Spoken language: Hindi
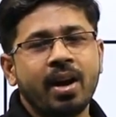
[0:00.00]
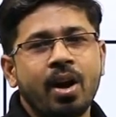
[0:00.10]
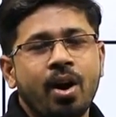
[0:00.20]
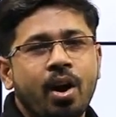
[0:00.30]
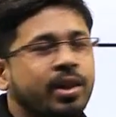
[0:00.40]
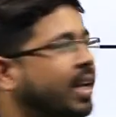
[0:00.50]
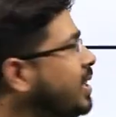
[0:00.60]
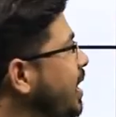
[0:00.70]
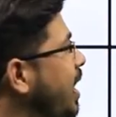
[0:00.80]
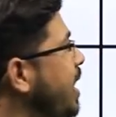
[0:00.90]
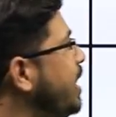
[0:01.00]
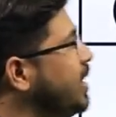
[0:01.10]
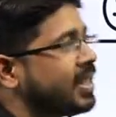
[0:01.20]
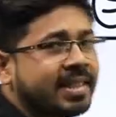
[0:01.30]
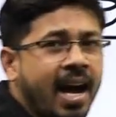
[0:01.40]
और देखते रहने
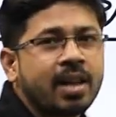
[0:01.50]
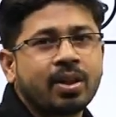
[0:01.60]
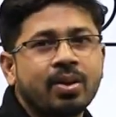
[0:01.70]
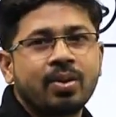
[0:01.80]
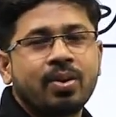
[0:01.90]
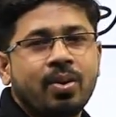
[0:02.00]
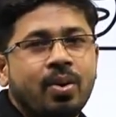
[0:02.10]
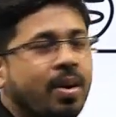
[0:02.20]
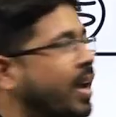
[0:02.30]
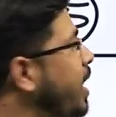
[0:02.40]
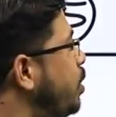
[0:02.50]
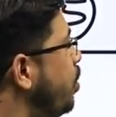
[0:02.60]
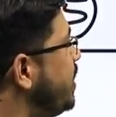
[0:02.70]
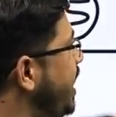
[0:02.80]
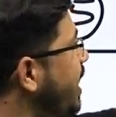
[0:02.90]
के साथ ये
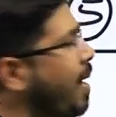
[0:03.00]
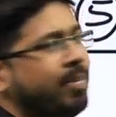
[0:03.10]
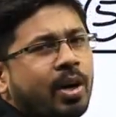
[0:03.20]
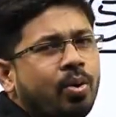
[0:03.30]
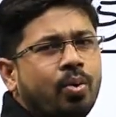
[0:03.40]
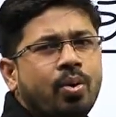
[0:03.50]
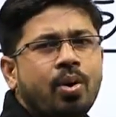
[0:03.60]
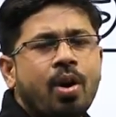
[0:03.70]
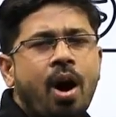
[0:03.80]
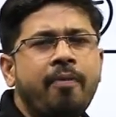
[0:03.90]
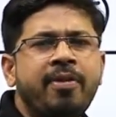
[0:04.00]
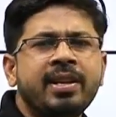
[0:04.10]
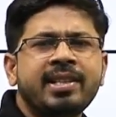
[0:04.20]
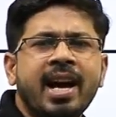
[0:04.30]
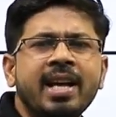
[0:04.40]
तो ये काम कर लो और फिर
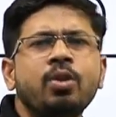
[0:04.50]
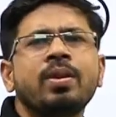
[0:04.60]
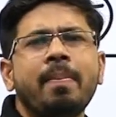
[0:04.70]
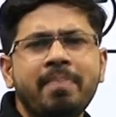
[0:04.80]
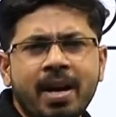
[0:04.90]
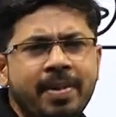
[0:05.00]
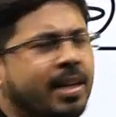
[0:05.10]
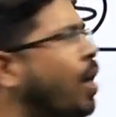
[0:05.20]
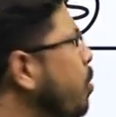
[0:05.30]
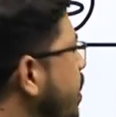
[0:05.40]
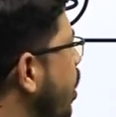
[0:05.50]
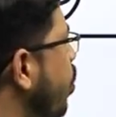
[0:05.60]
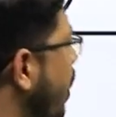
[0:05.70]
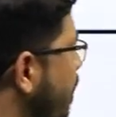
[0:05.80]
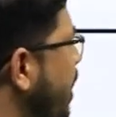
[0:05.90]
चाहे तो नंबर भी काउंट कर लो
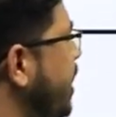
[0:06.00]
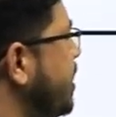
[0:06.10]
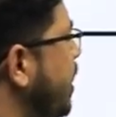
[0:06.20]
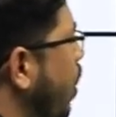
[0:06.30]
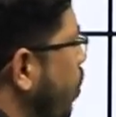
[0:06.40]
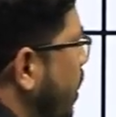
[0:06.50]
नंबर कैसे काउंट